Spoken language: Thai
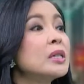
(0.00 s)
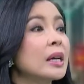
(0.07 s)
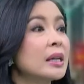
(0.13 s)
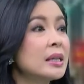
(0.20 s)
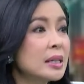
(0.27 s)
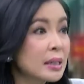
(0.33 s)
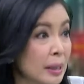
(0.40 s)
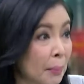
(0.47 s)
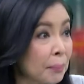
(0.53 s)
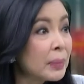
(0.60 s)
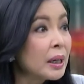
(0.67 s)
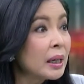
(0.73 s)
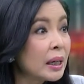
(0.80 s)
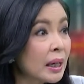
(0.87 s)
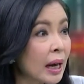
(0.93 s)
รู้จักที่จะจับ
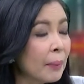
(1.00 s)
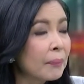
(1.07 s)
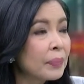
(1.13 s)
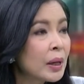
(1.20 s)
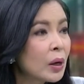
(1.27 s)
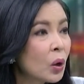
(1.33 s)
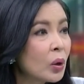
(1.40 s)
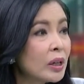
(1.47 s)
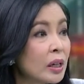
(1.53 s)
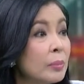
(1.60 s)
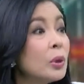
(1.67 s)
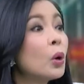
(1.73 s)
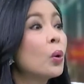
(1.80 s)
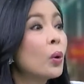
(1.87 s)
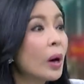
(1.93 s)
มือกับคน
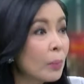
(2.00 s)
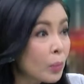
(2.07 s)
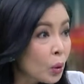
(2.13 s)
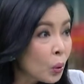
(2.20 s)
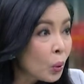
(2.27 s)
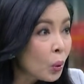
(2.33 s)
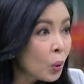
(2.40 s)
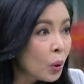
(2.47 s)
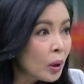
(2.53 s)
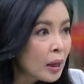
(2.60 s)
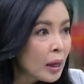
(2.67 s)
ที่มีองค์ความรู้